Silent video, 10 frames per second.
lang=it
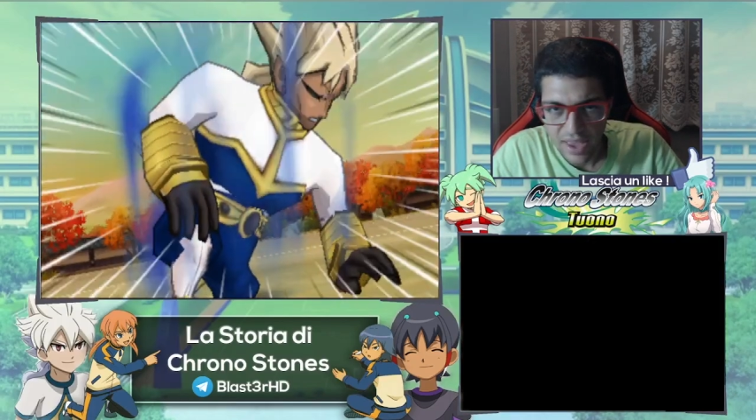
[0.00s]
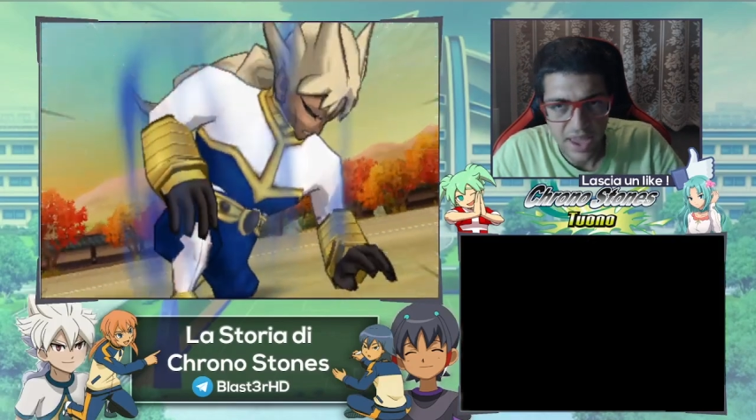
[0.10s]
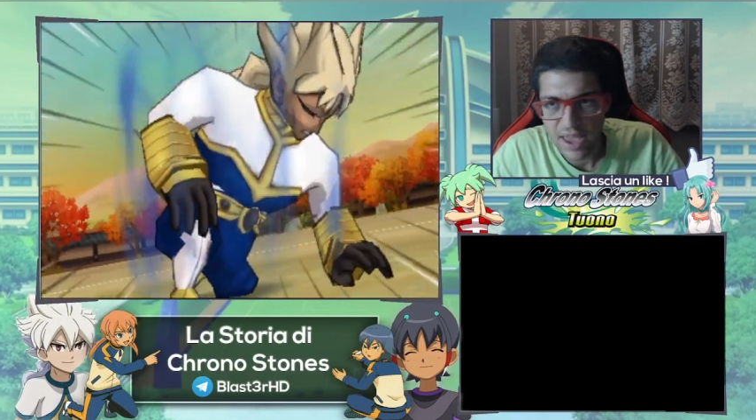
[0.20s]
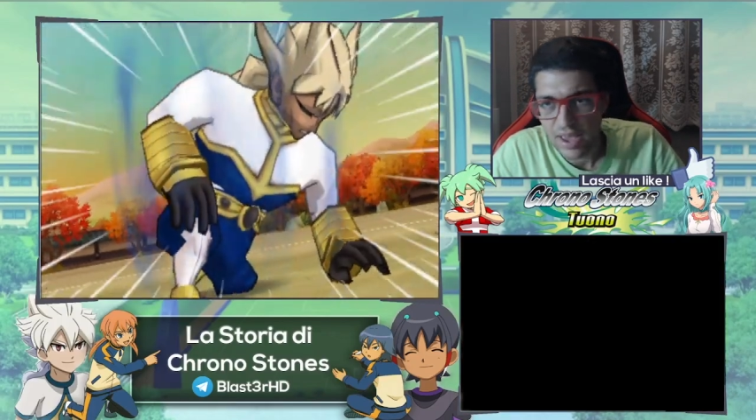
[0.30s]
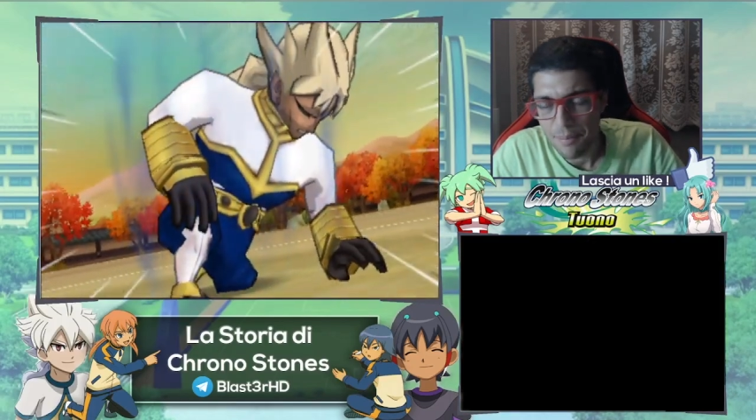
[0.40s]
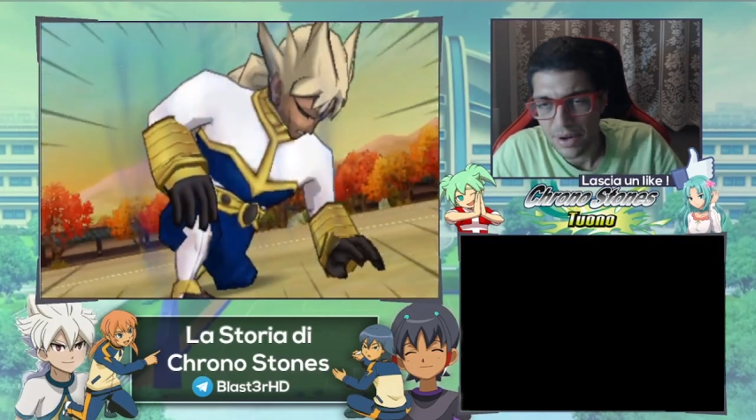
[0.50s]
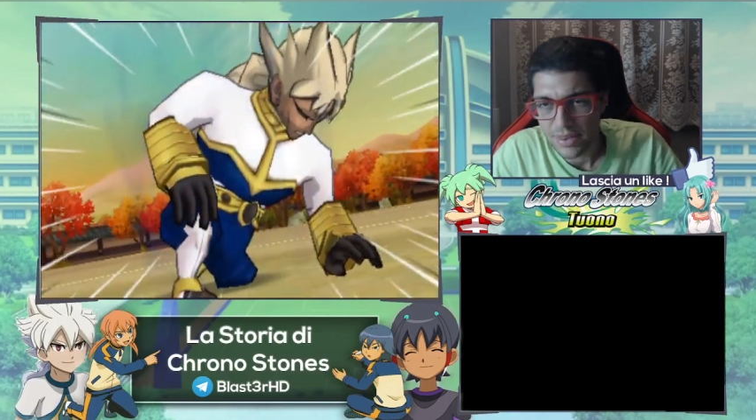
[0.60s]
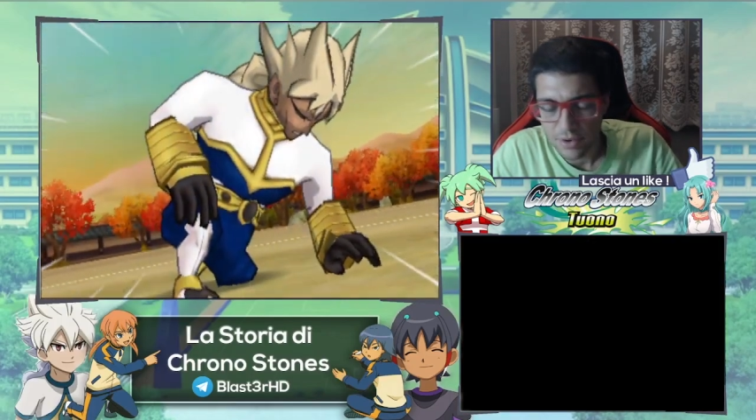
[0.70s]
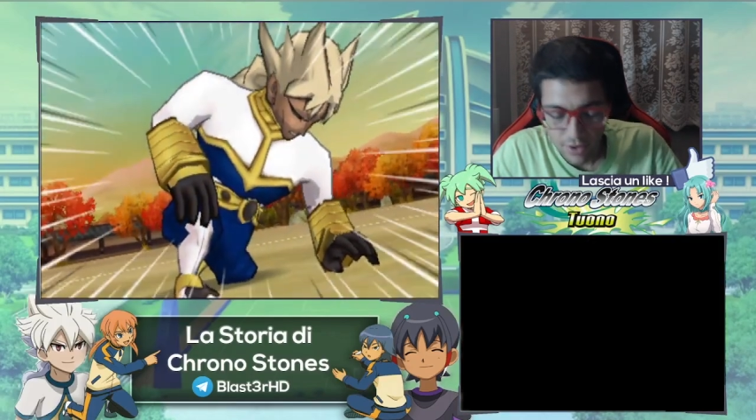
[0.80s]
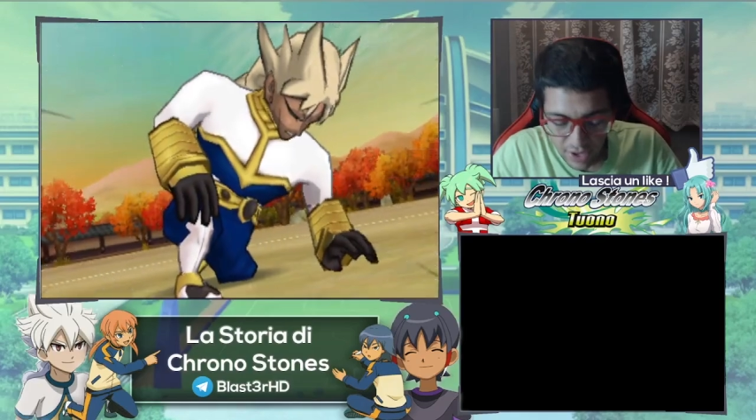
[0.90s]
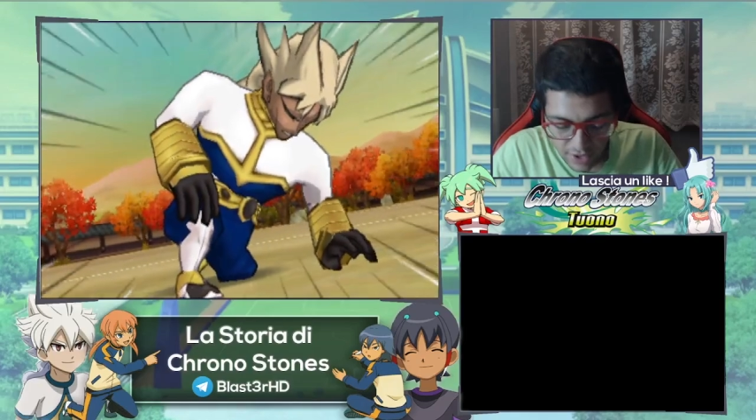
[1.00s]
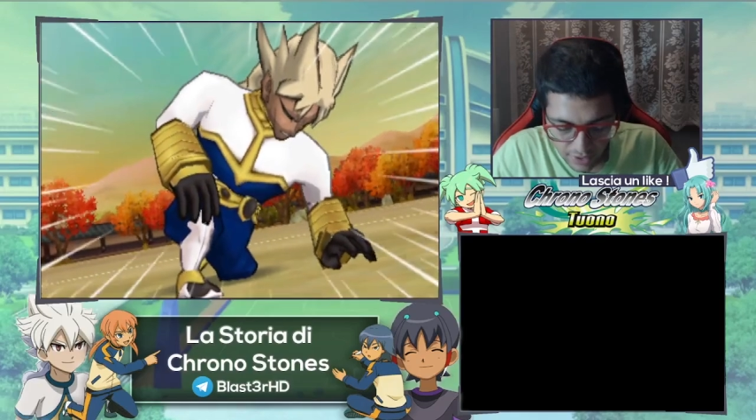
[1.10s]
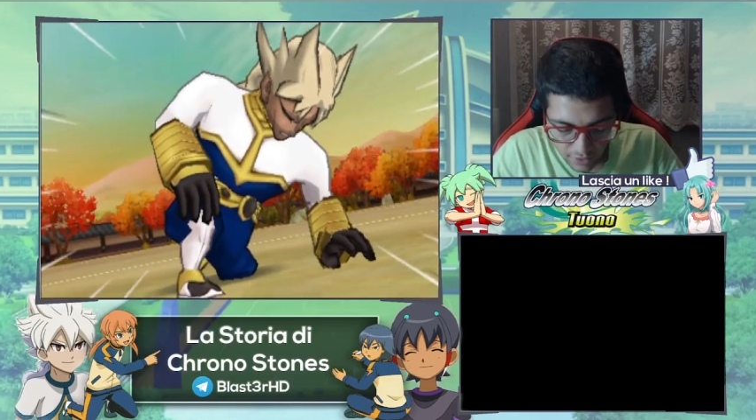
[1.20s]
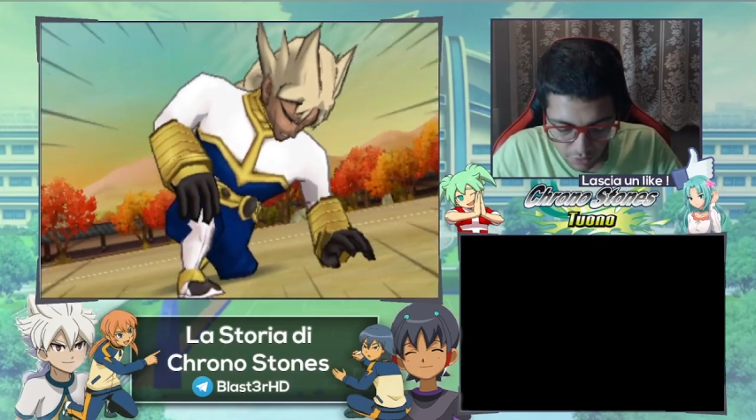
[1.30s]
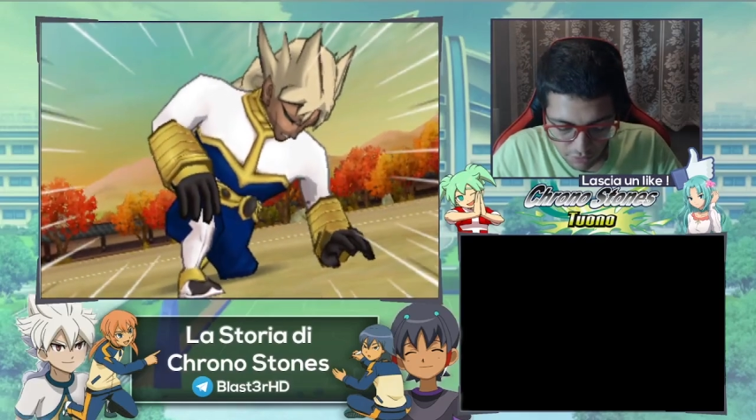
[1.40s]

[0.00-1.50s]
E che in particolare, non